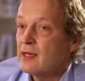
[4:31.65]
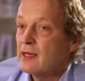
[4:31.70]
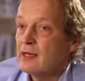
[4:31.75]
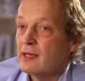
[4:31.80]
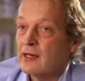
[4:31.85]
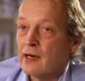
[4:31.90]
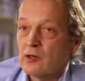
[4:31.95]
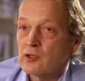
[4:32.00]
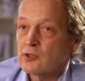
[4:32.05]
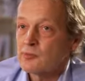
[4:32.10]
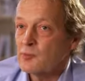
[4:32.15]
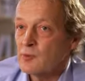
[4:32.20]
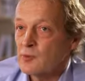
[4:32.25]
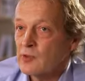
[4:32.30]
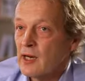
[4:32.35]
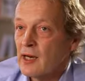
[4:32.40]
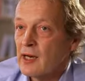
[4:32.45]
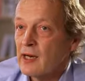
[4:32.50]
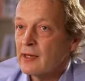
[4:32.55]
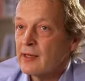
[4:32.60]
äh, aus
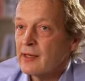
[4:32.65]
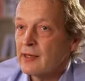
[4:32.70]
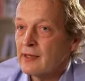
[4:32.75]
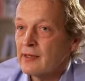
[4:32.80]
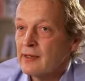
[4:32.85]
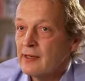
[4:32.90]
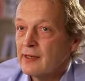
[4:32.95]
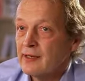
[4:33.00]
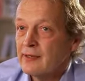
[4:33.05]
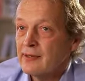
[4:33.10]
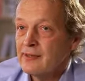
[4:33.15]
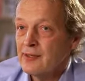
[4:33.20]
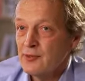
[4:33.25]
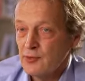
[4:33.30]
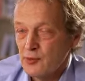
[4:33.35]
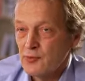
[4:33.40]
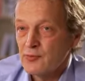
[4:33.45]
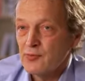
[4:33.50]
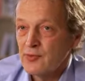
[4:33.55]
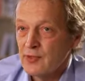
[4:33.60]
Bulgarien, die
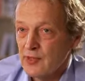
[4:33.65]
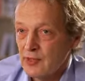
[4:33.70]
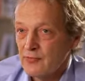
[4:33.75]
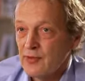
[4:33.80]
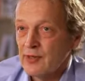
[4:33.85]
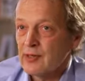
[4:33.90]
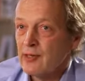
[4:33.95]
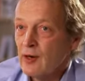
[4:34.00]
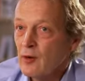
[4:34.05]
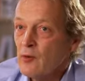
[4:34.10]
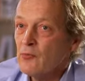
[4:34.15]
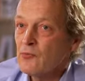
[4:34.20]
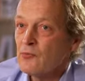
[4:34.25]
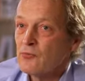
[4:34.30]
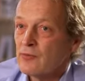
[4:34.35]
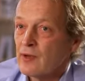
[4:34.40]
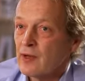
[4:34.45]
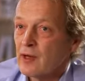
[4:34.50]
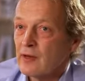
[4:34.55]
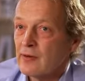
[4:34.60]
dürfen hier
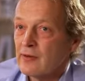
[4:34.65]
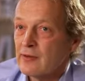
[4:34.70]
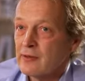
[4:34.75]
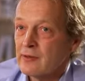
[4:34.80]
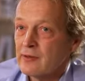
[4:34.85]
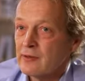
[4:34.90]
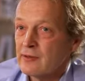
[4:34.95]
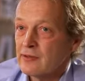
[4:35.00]
verkauft werden.